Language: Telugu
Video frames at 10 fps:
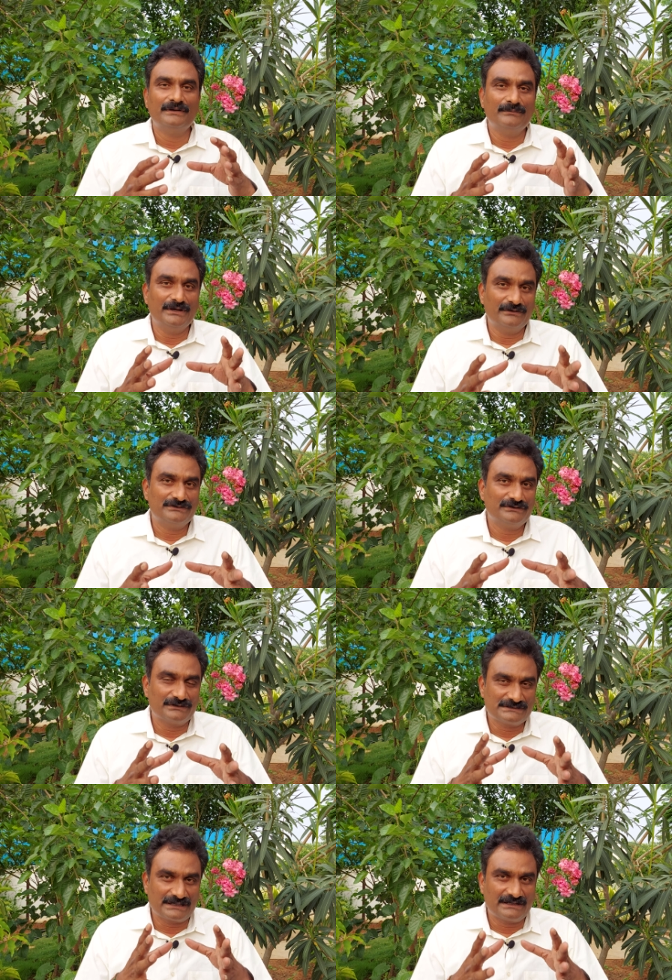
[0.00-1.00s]
మీరు వచ్చి ఒక
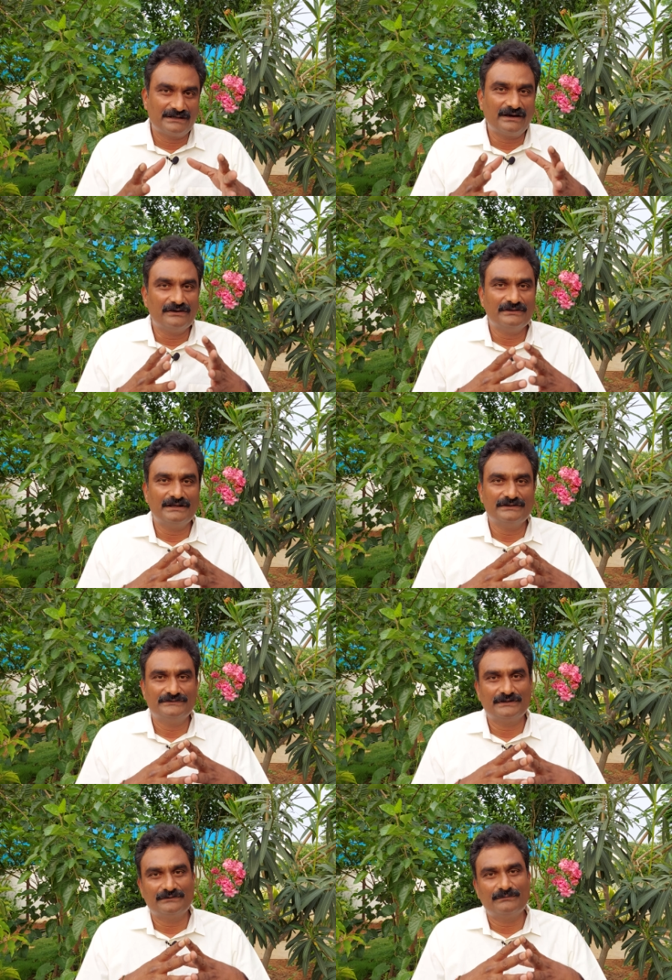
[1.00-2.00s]
చక్కటి ఆయుధాన్ని
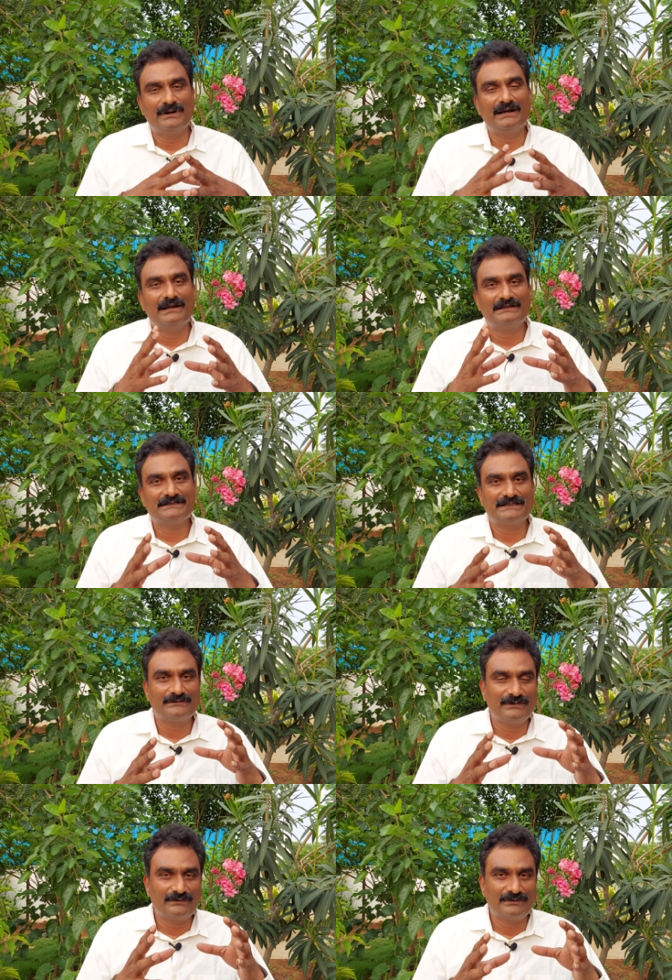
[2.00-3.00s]
ఇచ్చారు మళ్ళా
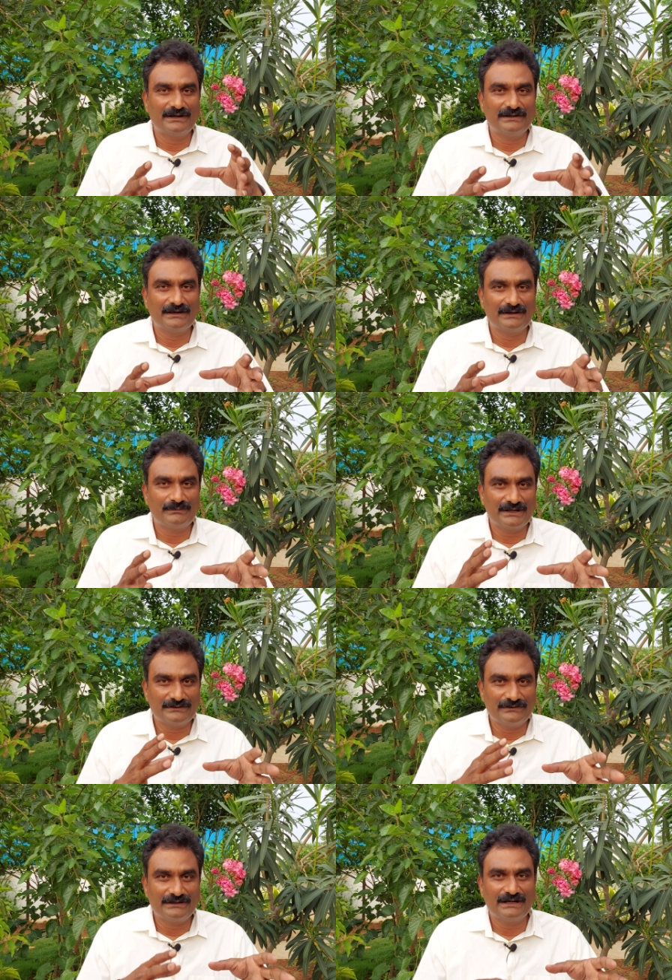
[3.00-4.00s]
చంద్రబాబు నాయుడు గారి పరిధిలోకి